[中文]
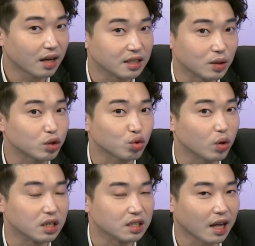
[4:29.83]
你会做
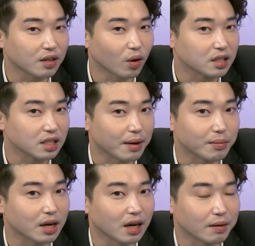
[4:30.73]
核弹的话，你敢
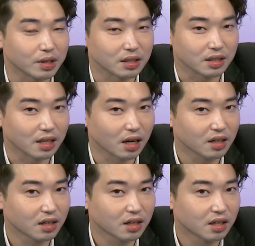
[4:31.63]
不敢让别人知道？
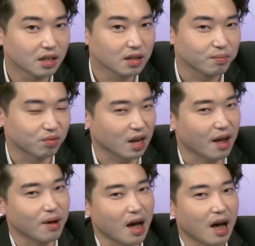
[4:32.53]
不
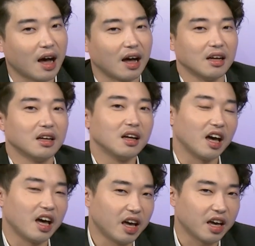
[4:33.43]
敢吧？
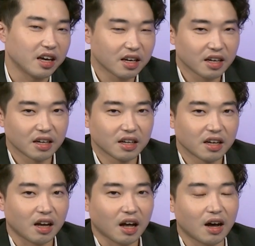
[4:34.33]
哎，
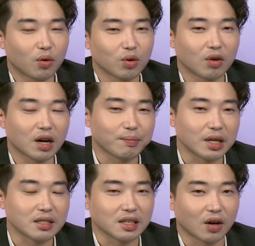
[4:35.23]
啊！我如果让别
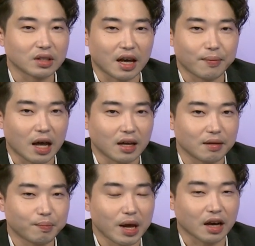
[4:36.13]
人知道，我等下被
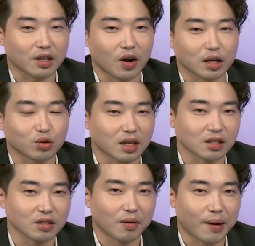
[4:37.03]
被阿强要抓
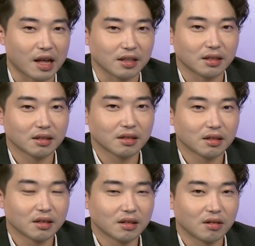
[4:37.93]
走怎么办？
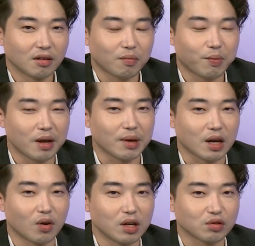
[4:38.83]
我被美
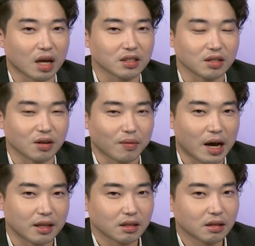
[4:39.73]
国人抓走怎么
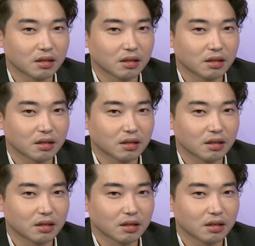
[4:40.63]
办？